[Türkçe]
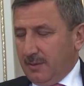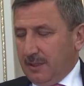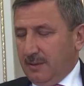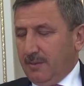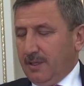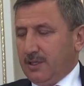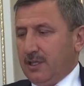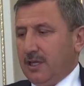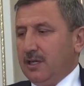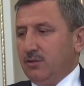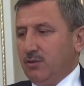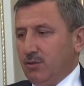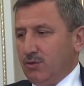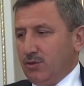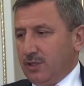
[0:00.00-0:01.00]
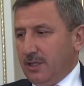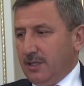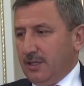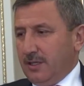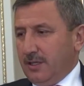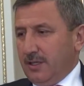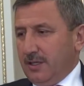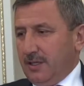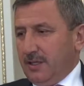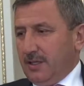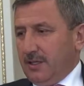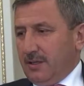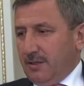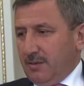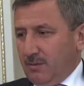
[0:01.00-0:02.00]
Amaç aynı olunca
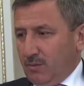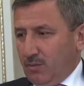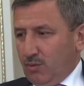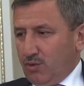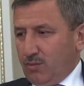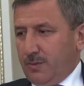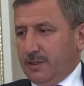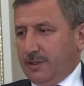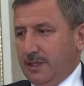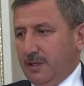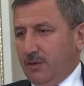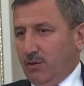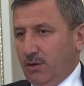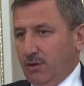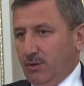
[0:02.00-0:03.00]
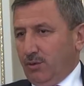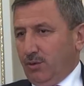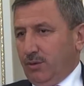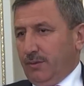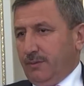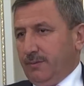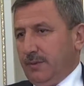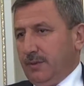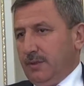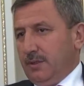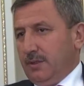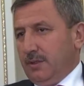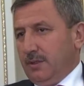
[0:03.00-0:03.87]
buluşmak daha kolay oluyor. Ee,